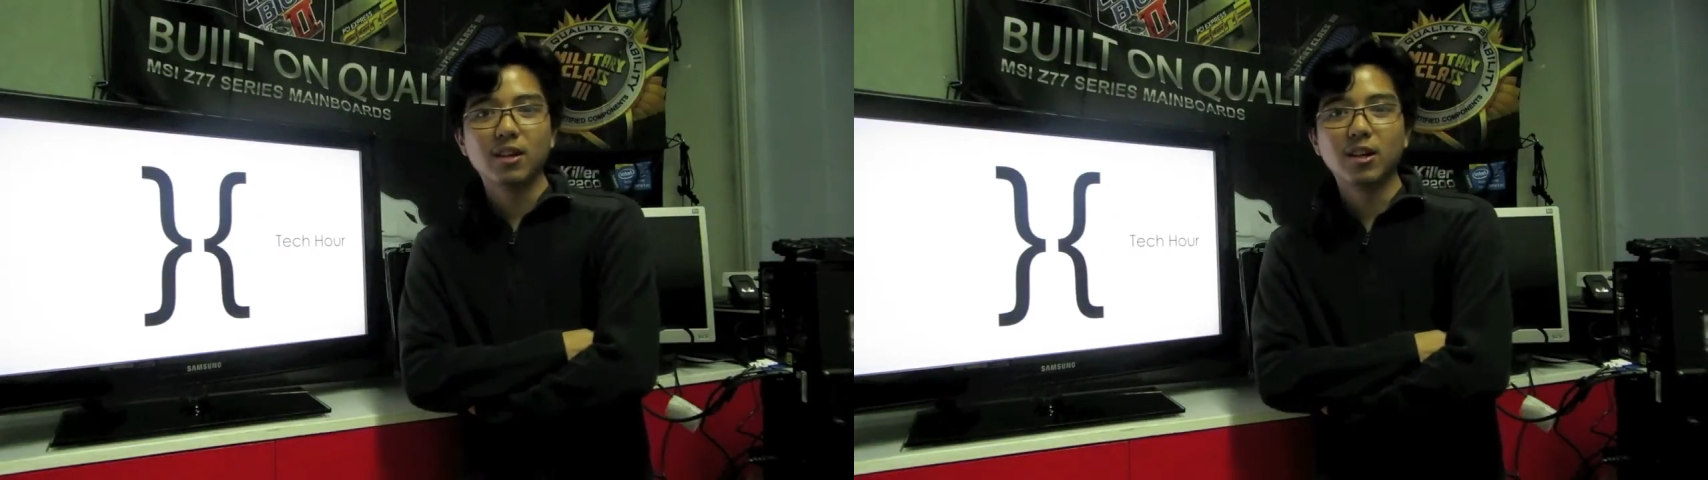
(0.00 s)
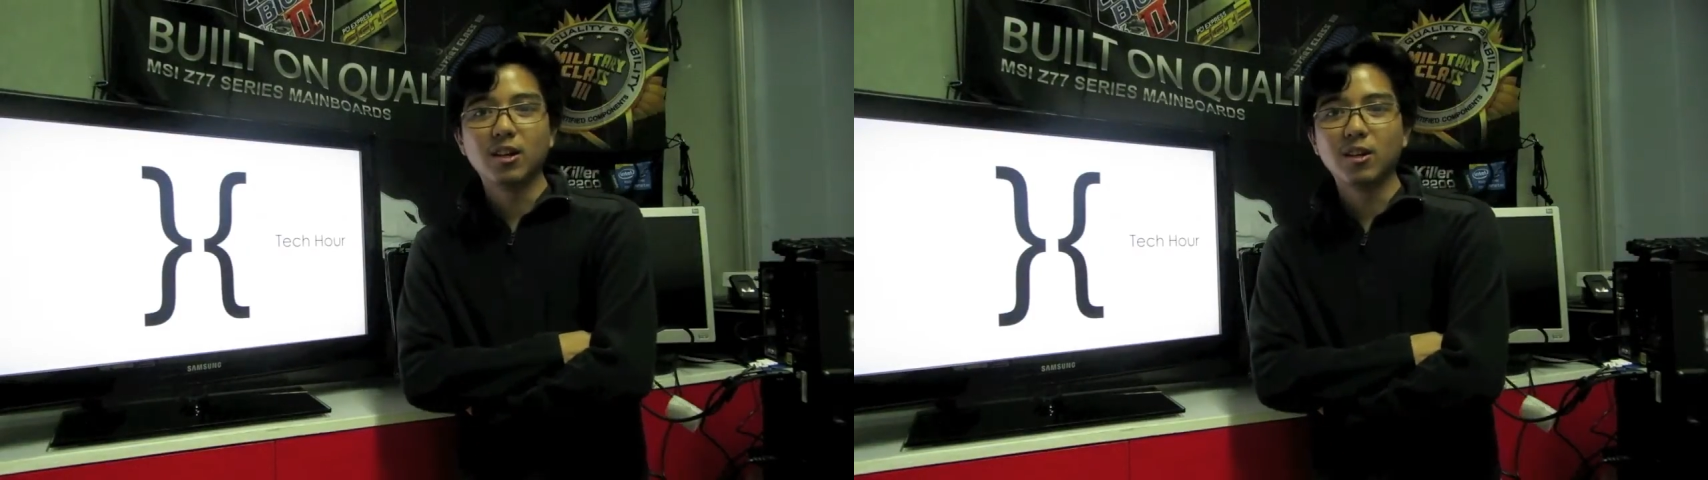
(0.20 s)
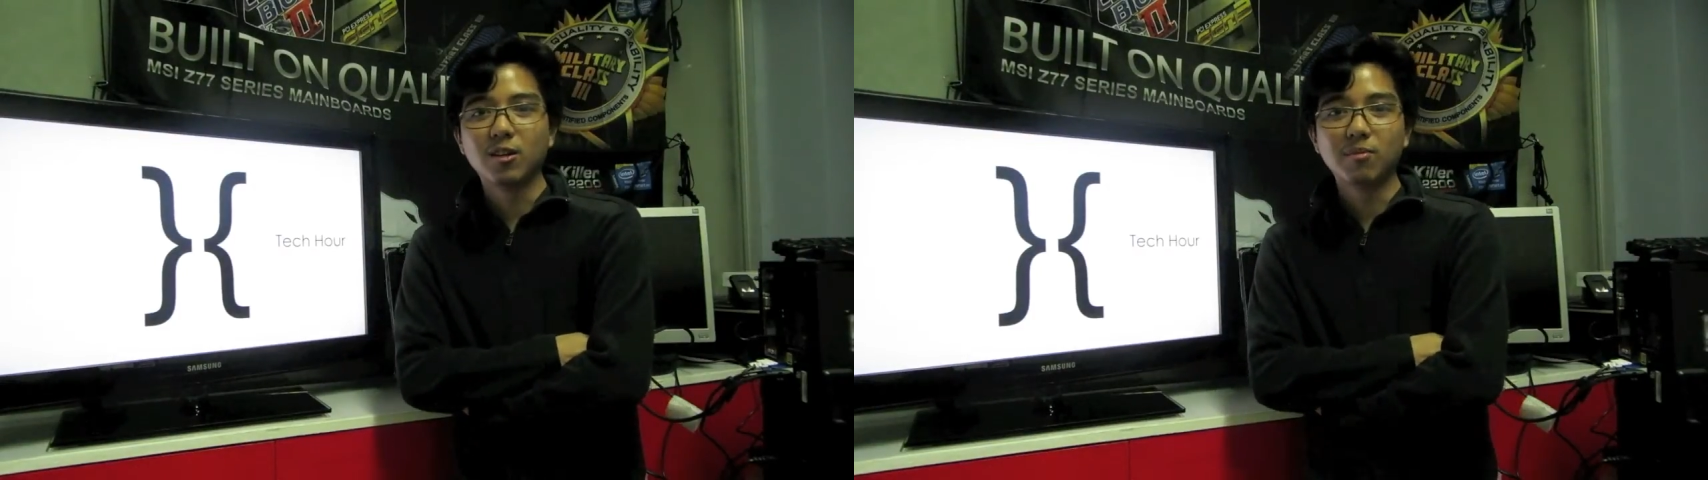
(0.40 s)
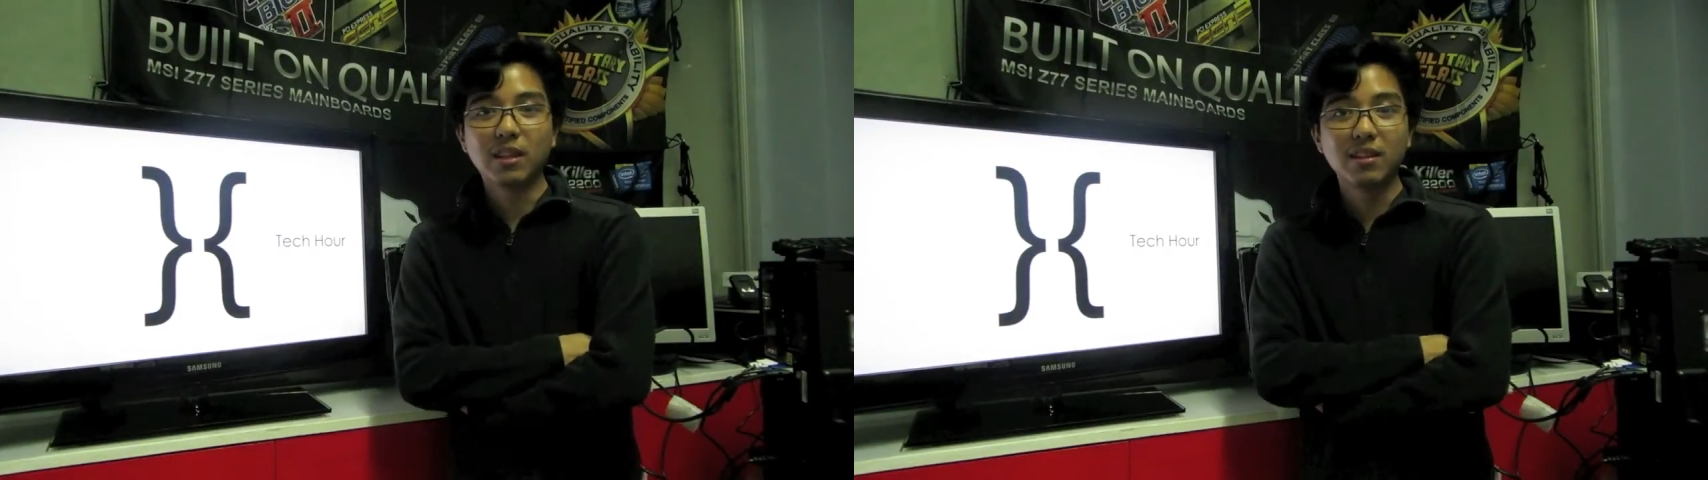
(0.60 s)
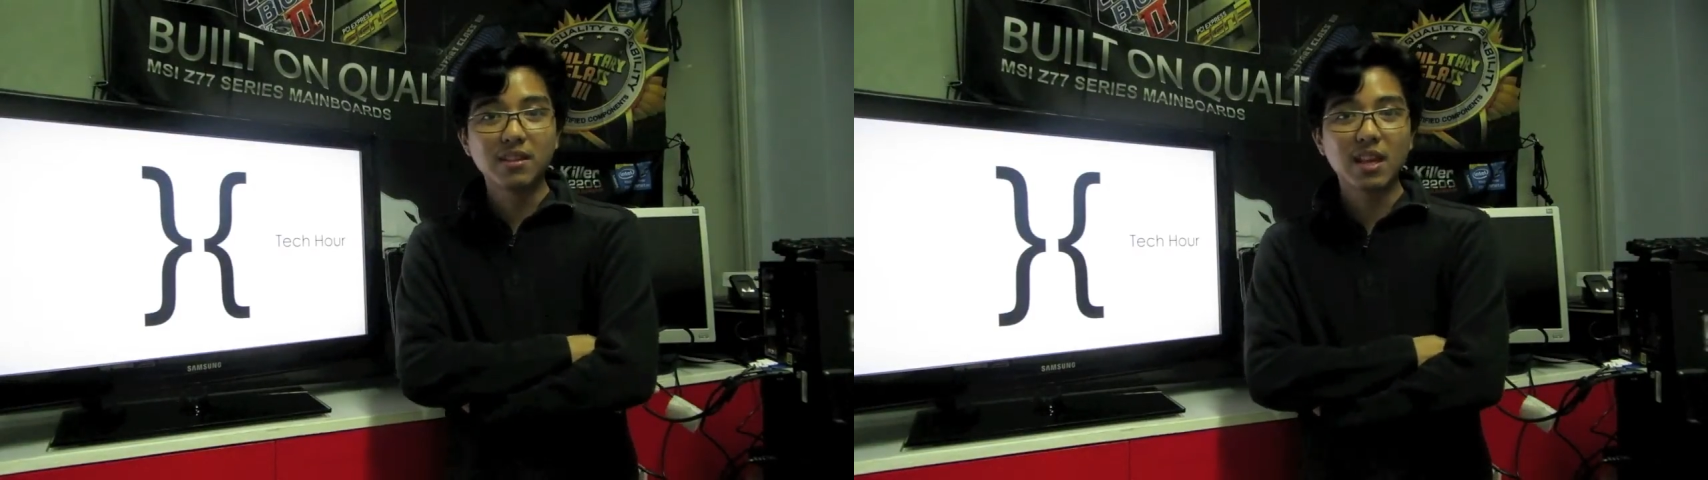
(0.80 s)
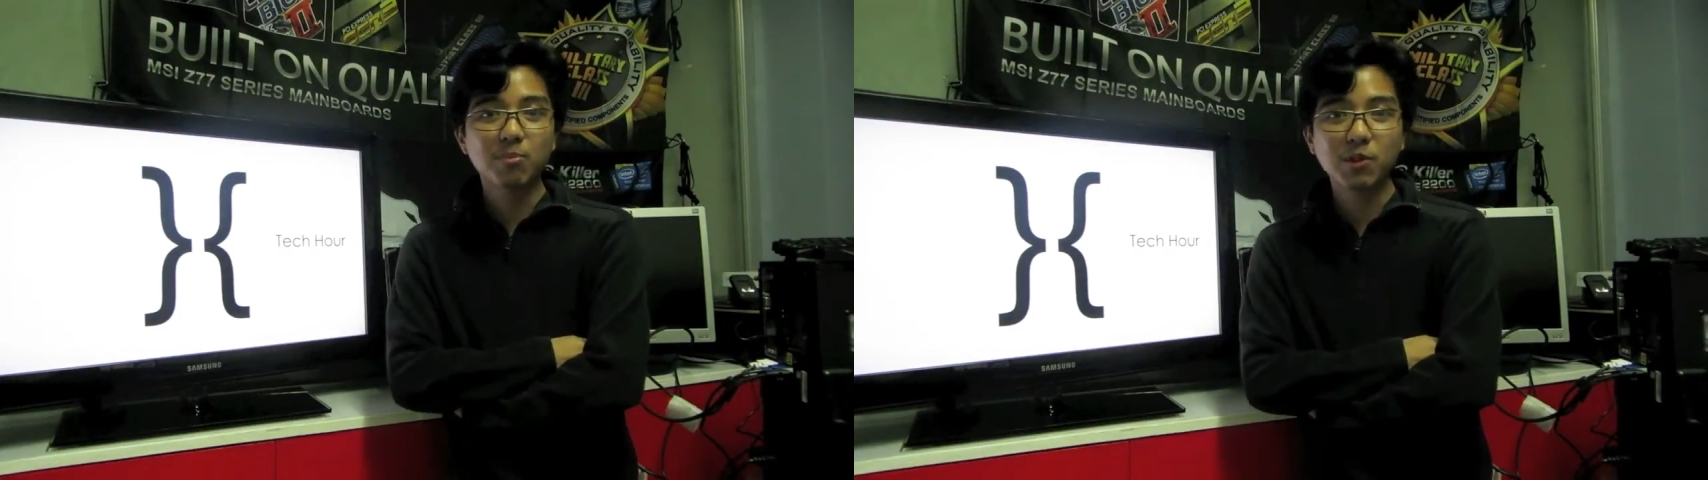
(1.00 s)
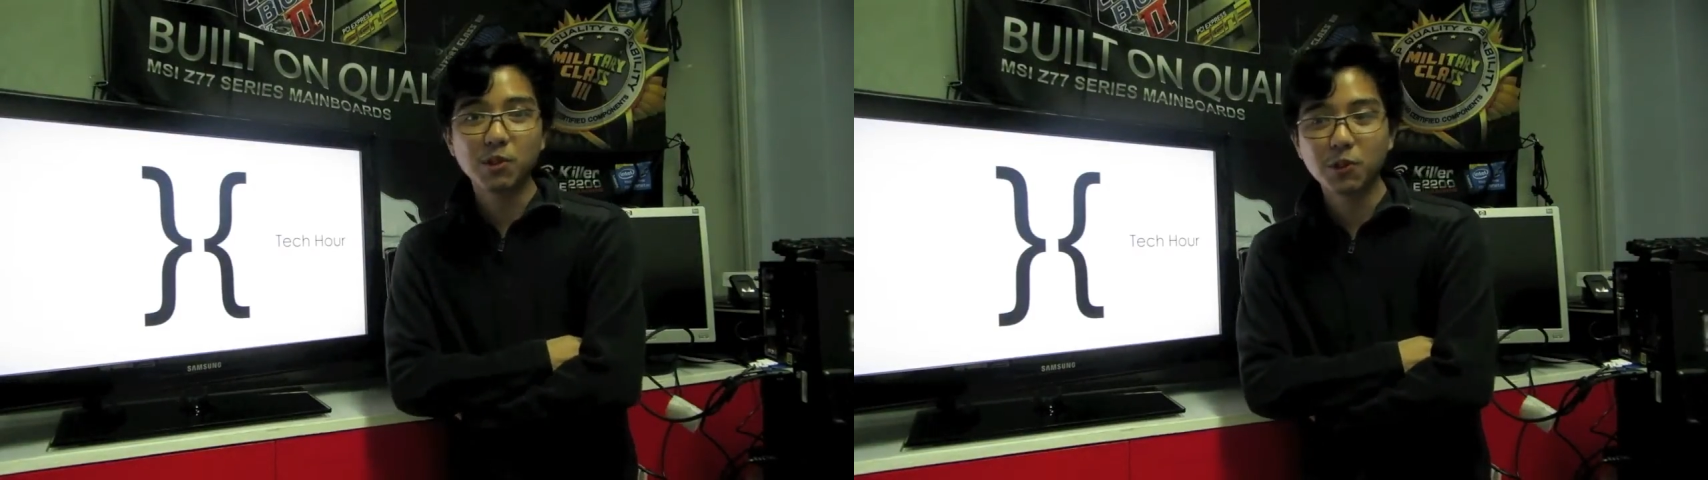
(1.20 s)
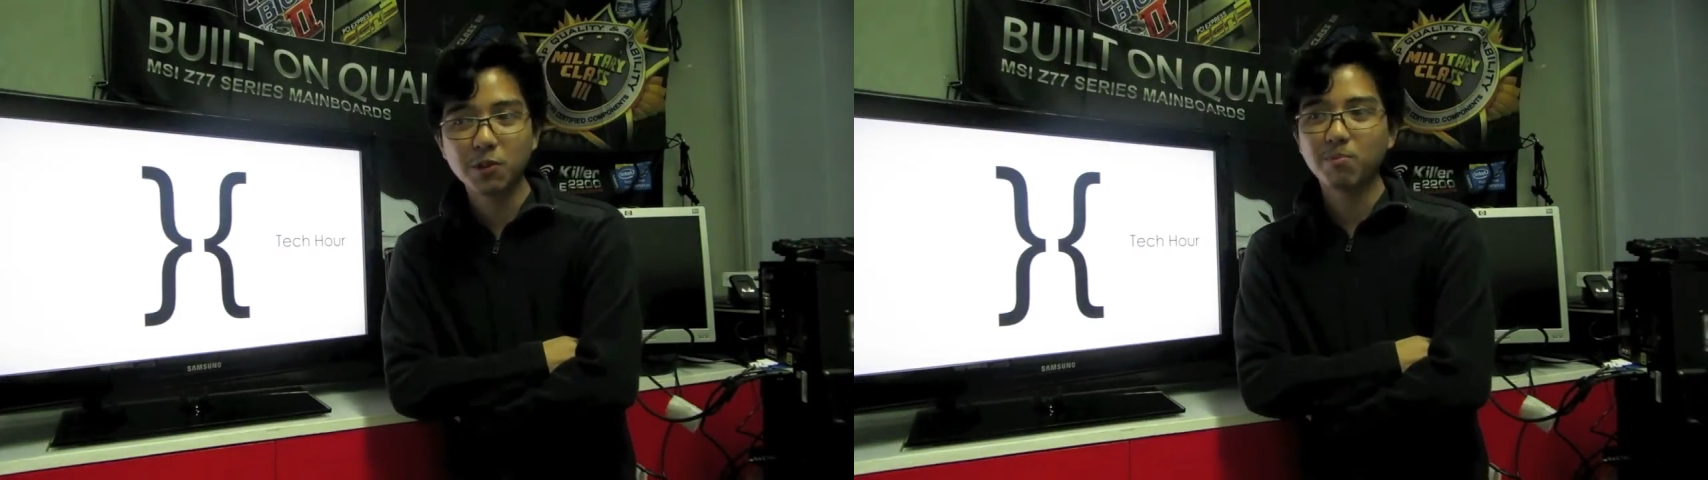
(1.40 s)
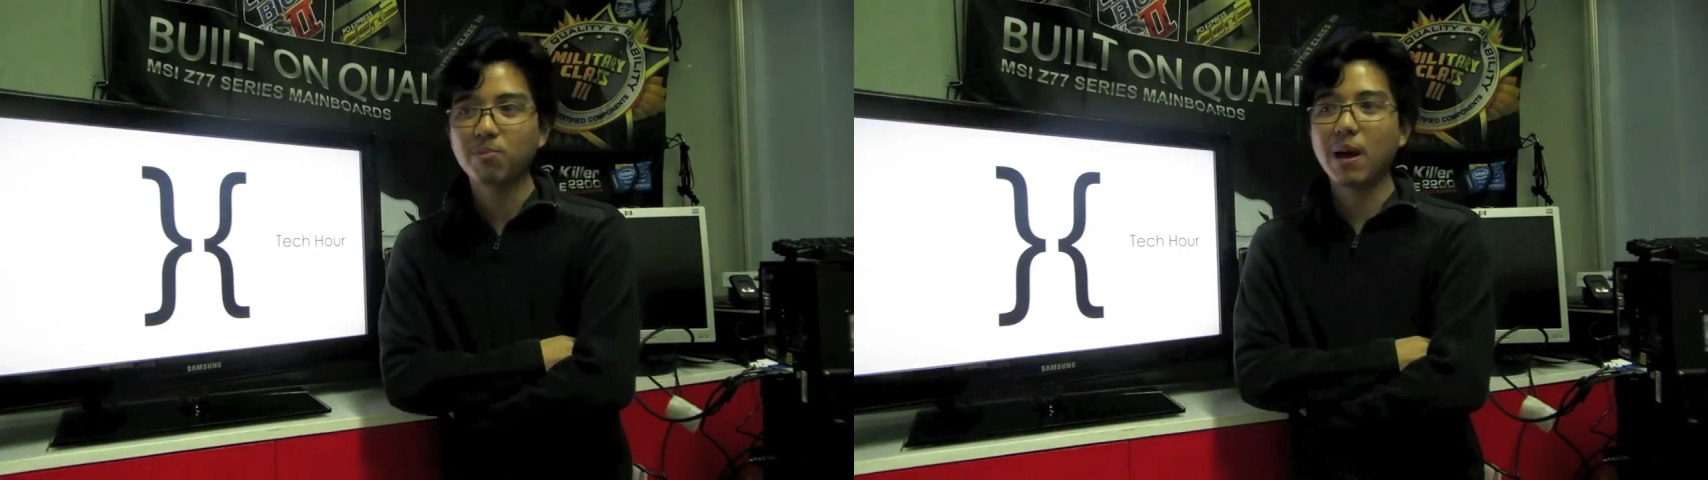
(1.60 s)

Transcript: Um, in this episode,